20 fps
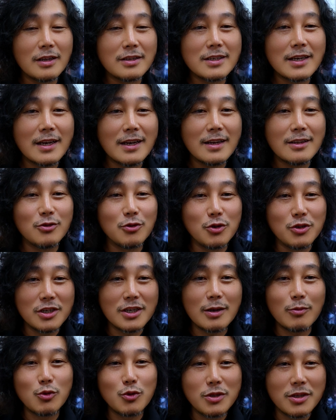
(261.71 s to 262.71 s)
자, 너 이제
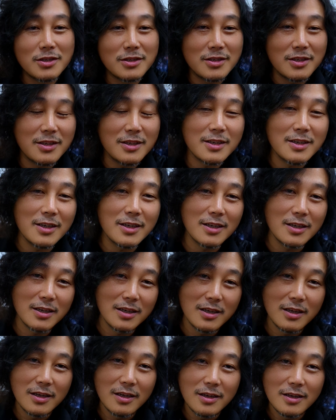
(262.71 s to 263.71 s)
감독 됐으니까
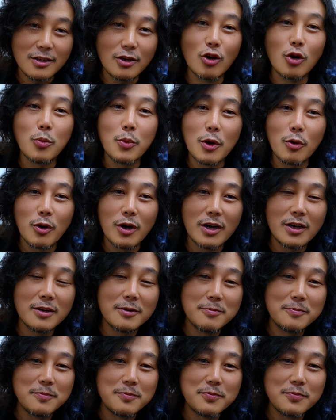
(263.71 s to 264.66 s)
영업해와.